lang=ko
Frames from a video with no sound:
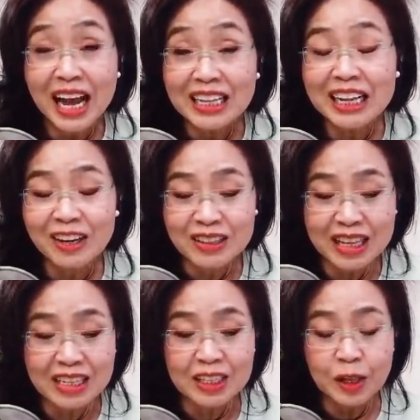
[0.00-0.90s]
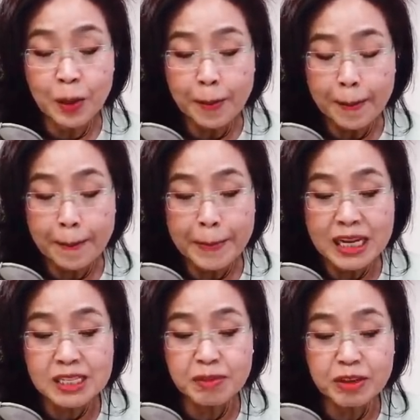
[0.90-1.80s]
안 내렸다는 어,
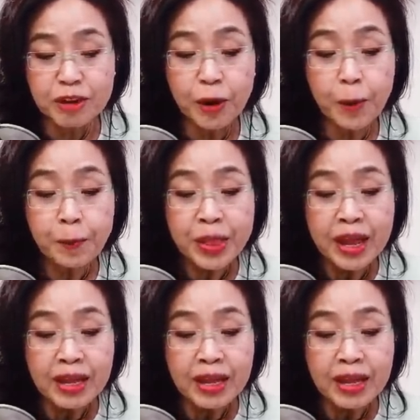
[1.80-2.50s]
말씀이고요.